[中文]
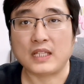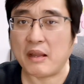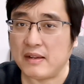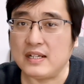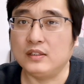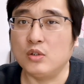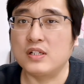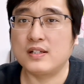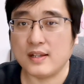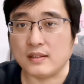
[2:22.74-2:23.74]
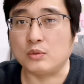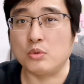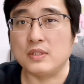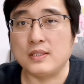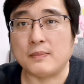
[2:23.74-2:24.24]
台湾人都是这样的
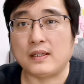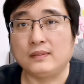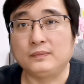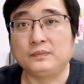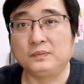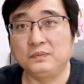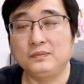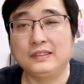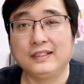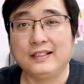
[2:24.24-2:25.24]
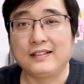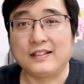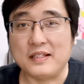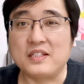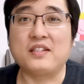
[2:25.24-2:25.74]
东西吗？嗯，
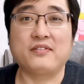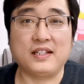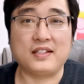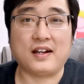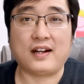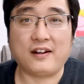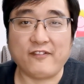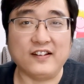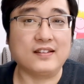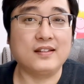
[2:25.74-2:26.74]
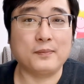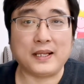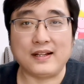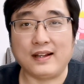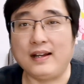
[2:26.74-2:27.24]
成天欺负些小孩，讽刺
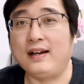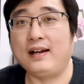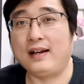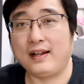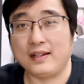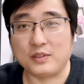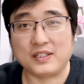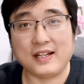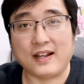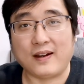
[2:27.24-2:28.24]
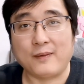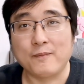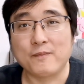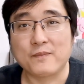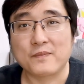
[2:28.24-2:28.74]
别人，哈哈哈哈！就这样，
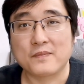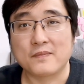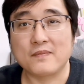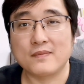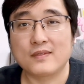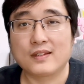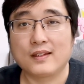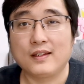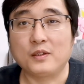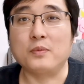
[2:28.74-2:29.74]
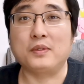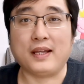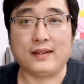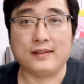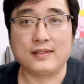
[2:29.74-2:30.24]
嗯，对不
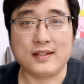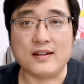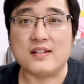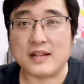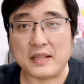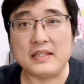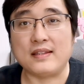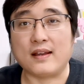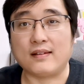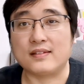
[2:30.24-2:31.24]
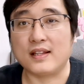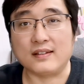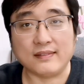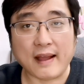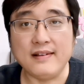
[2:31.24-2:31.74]
对？像个人一样，像
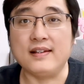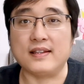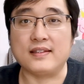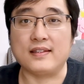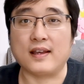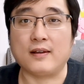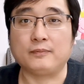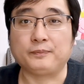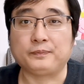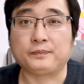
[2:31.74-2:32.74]
个男人一样，